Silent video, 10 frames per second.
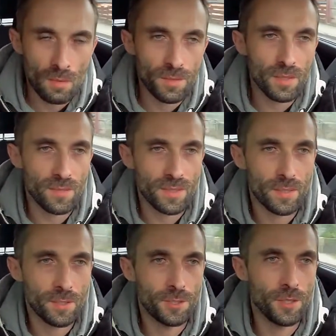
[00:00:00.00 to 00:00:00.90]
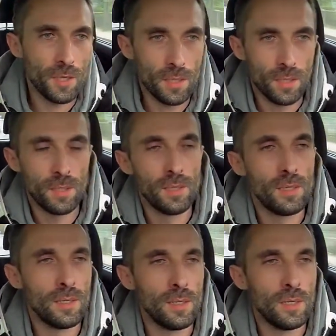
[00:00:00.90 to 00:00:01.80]
Witam Was serdecznie
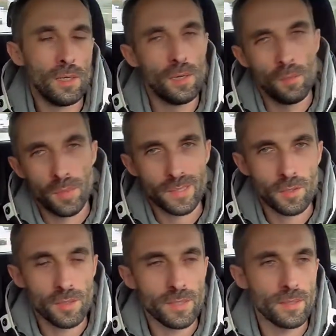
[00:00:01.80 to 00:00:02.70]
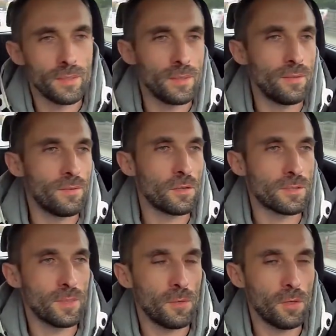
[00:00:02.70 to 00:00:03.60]
po raz kolejny
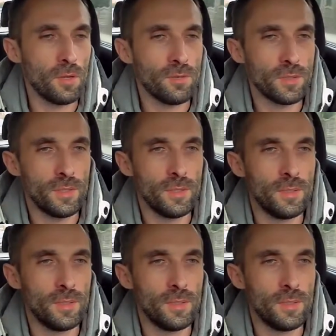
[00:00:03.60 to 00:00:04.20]
vlog samochodowy.